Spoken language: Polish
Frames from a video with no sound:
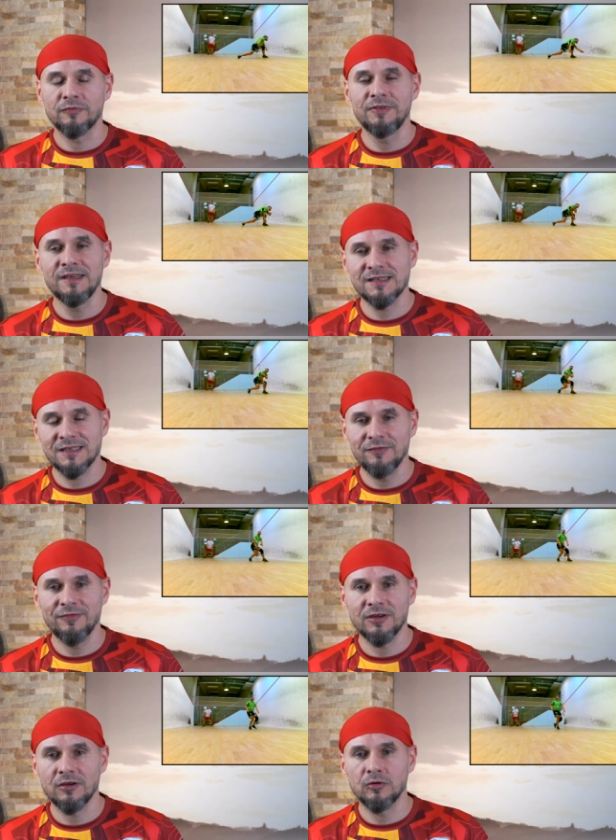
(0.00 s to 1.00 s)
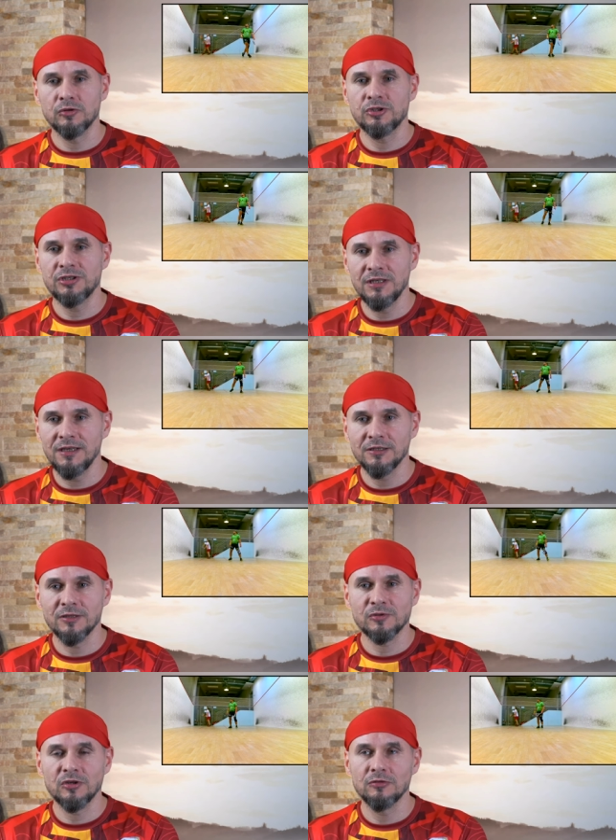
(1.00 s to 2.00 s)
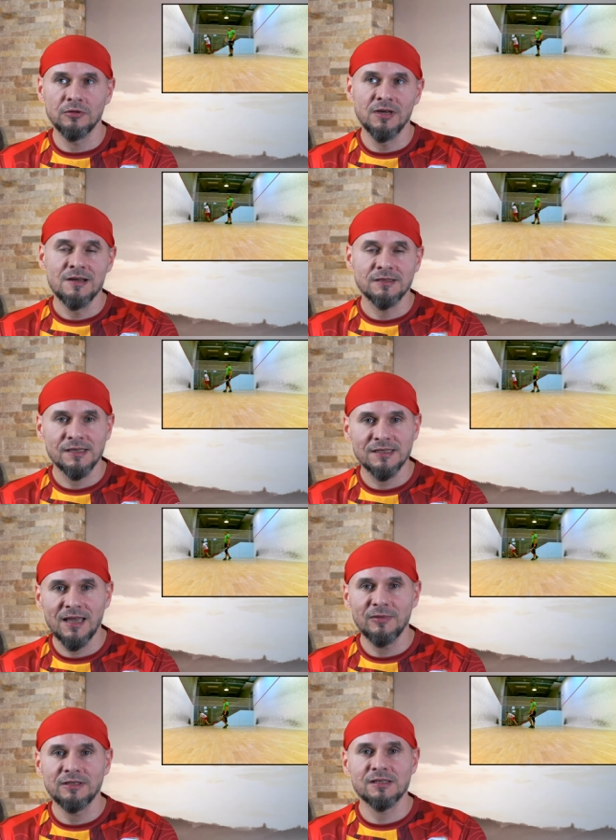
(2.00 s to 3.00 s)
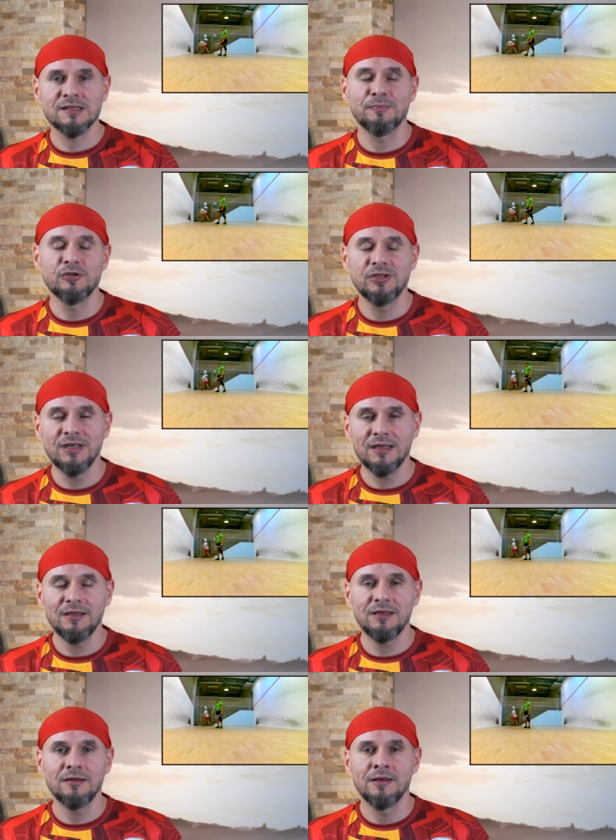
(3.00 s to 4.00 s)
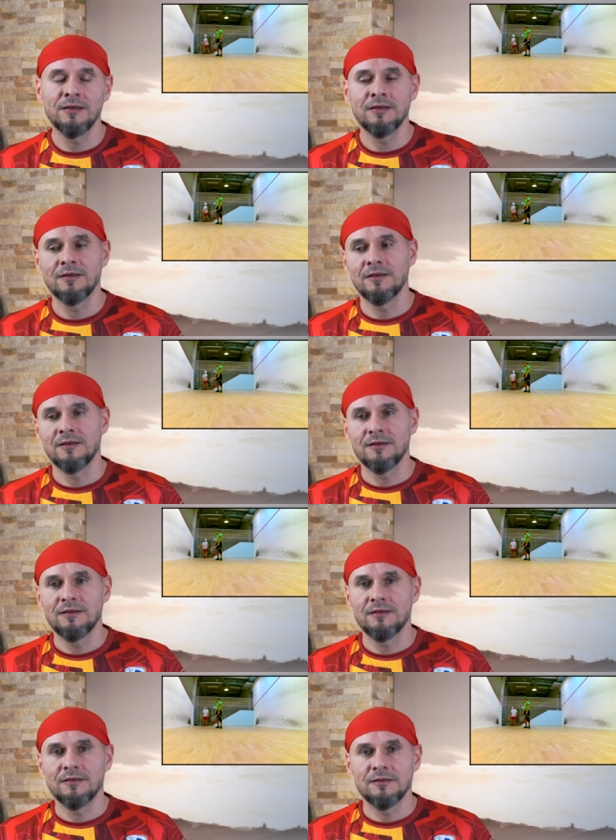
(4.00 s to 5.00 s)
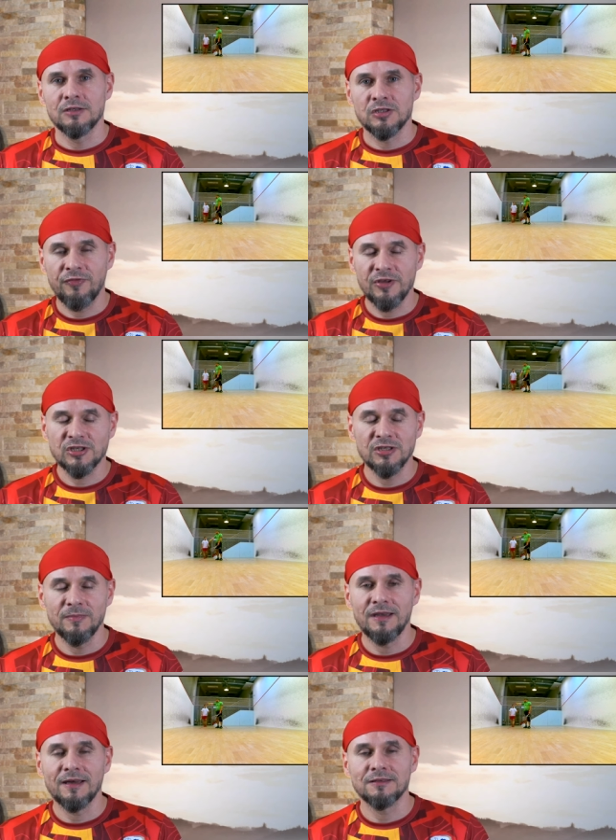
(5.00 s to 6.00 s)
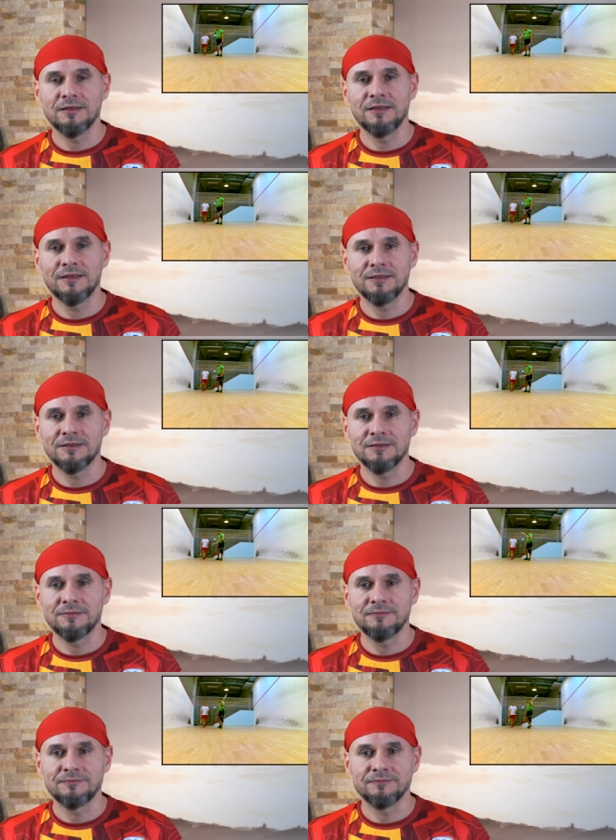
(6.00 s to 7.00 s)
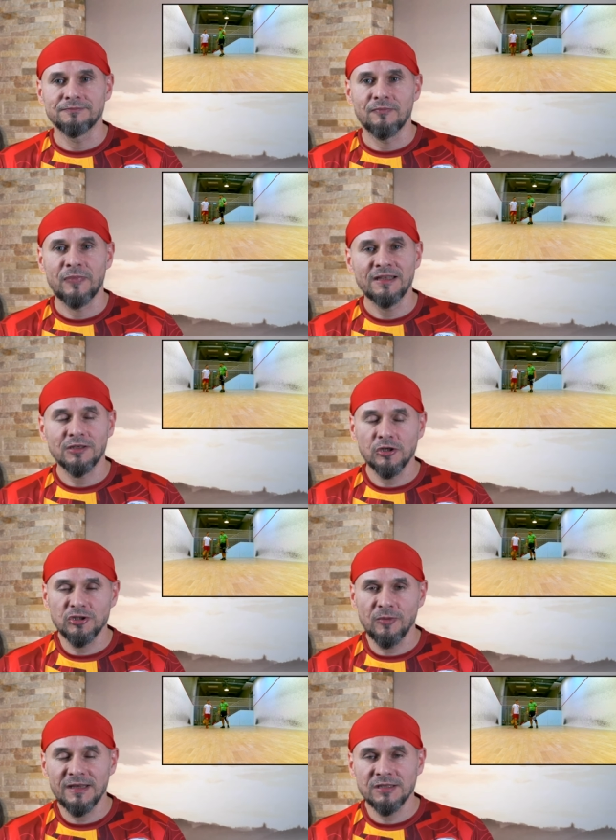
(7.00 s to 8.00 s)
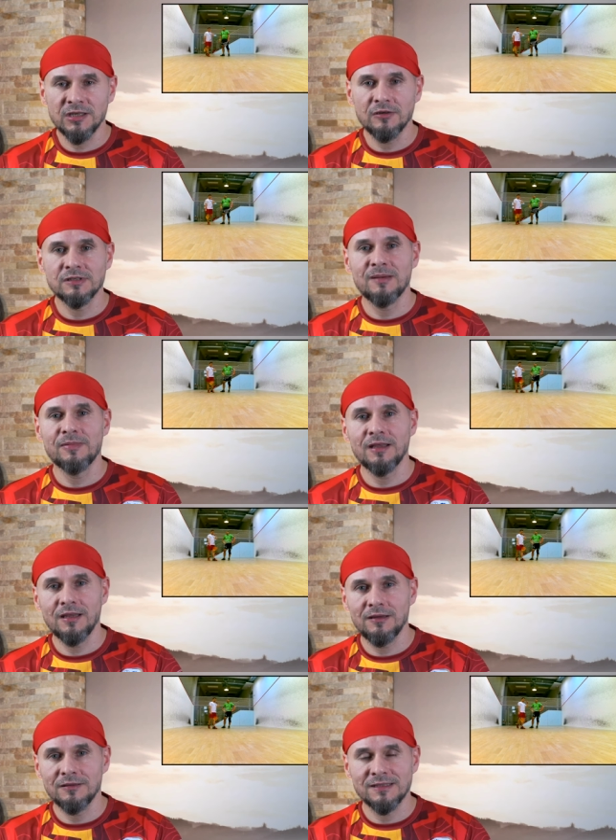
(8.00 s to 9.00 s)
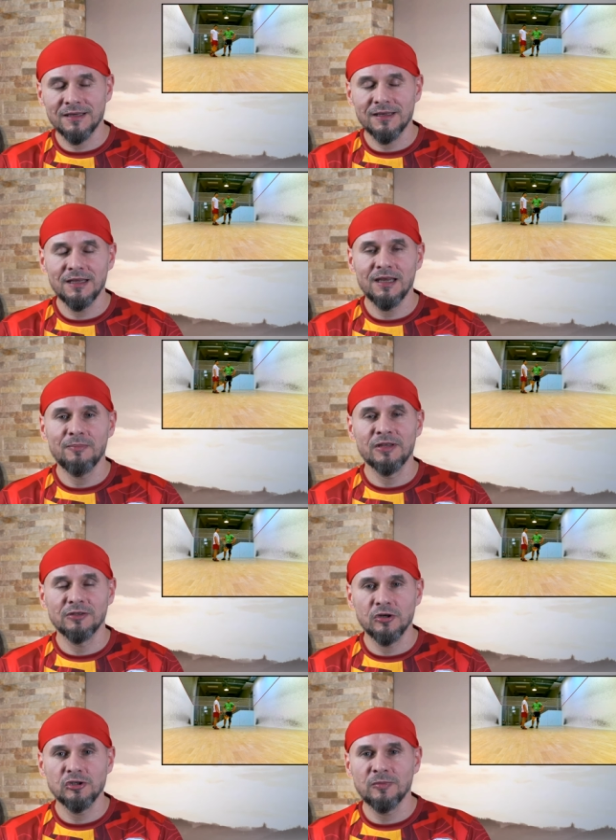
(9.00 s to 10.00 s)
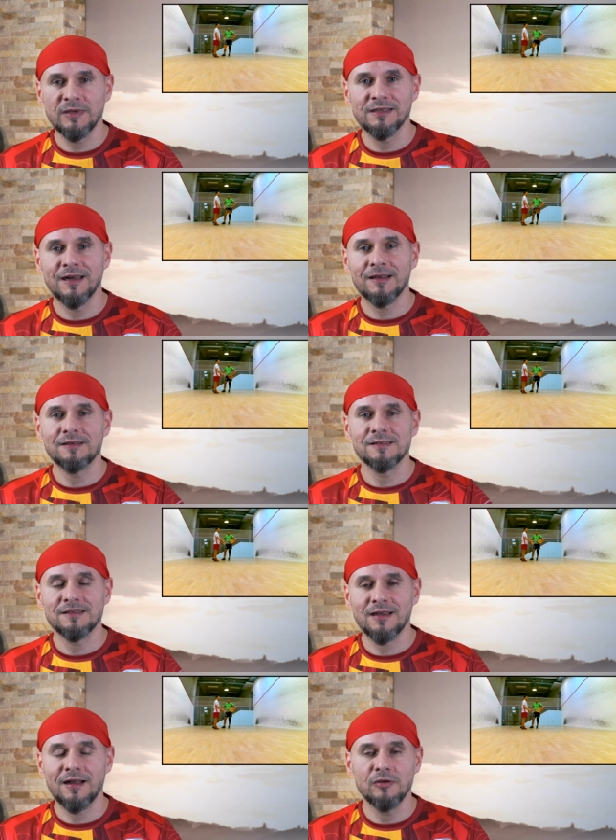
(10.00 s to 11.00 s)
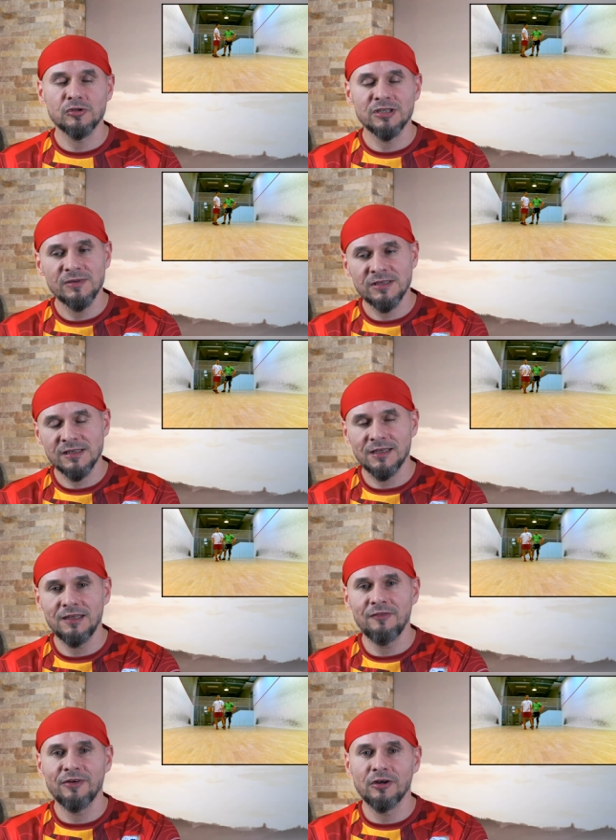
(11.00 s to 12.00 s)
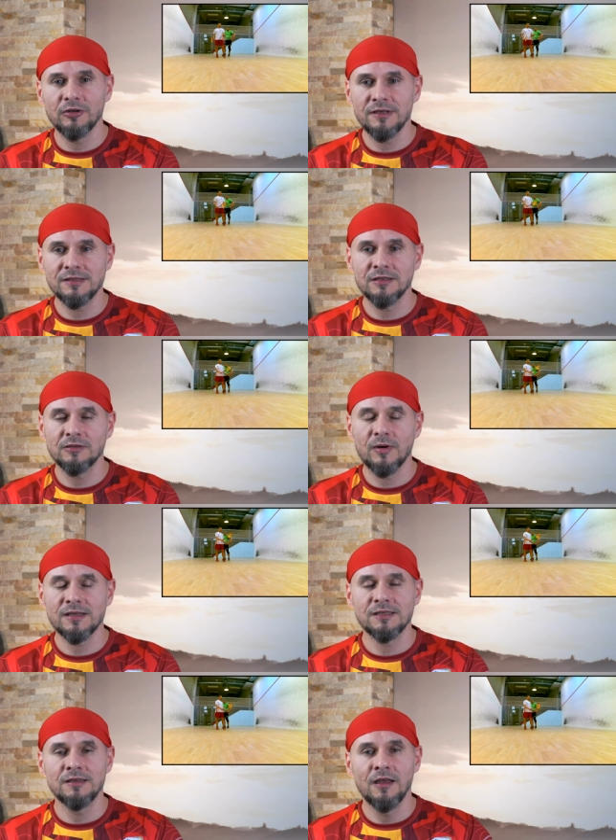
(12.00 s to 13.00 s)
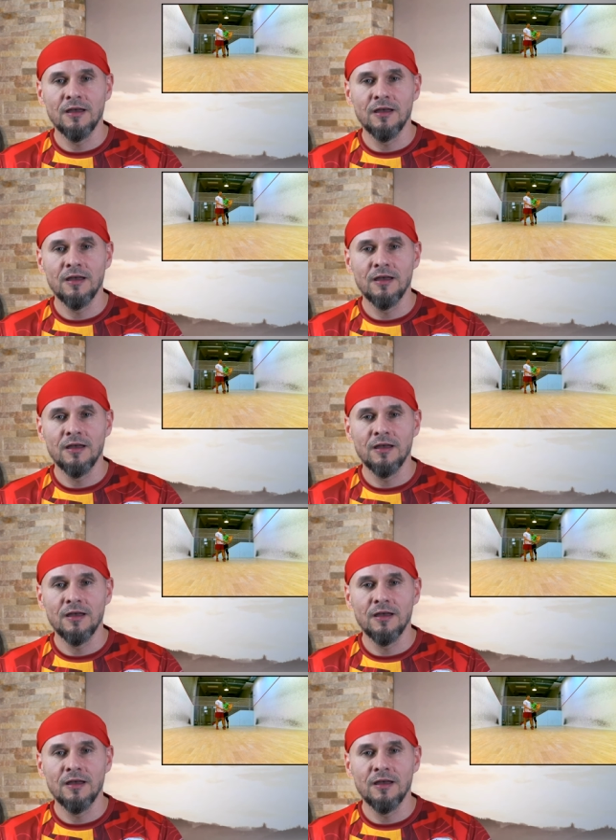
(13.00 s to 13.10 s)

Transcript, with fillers: W niskim wykroku, silnie do przodu, czasami też spóźnieni, ćwiczymy nad e, prędkością naszego zabrania, zagrania, prędkością nadgarstka i uczymy się z tej niewygodnej sytuacji